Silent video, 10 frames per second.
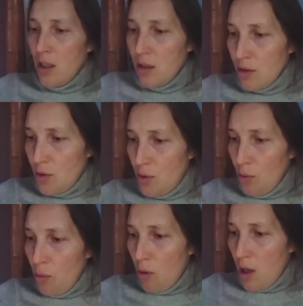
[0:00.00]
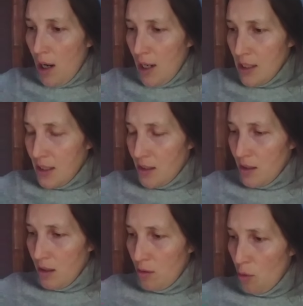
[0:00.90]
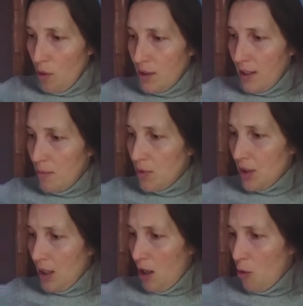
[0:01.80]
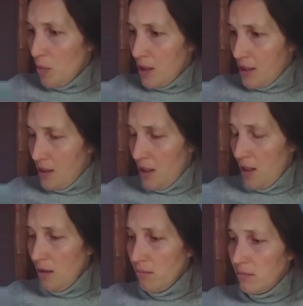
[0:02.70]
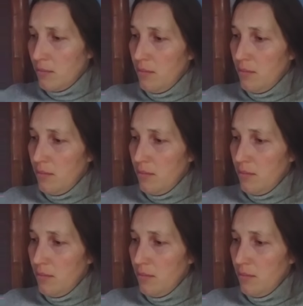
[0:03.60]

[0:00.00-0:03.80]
Du hast heute im Traum gesehen,